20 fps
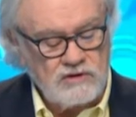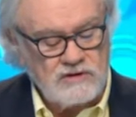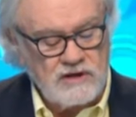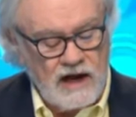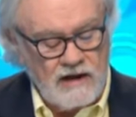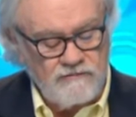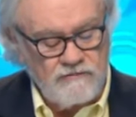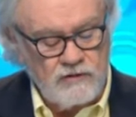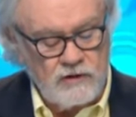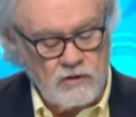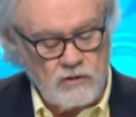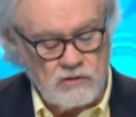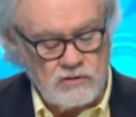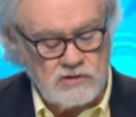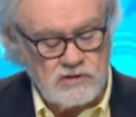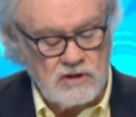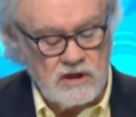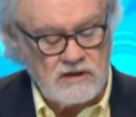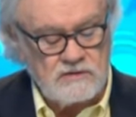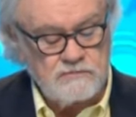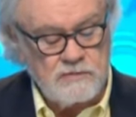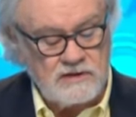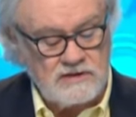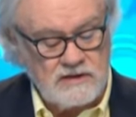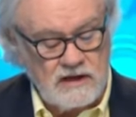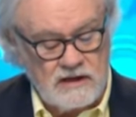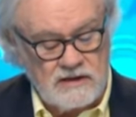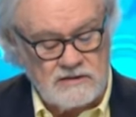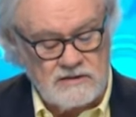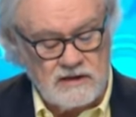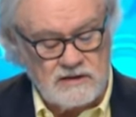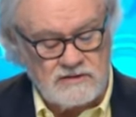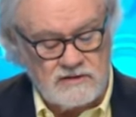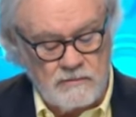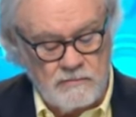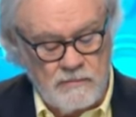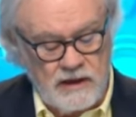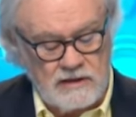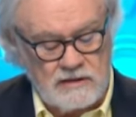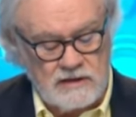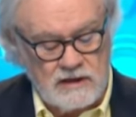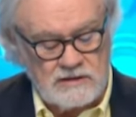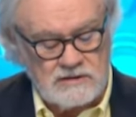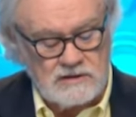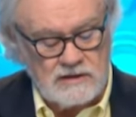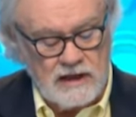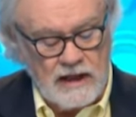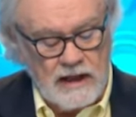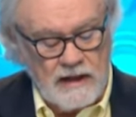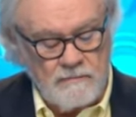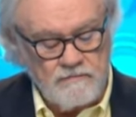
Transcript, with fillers: gráficos, especialistas en ventas,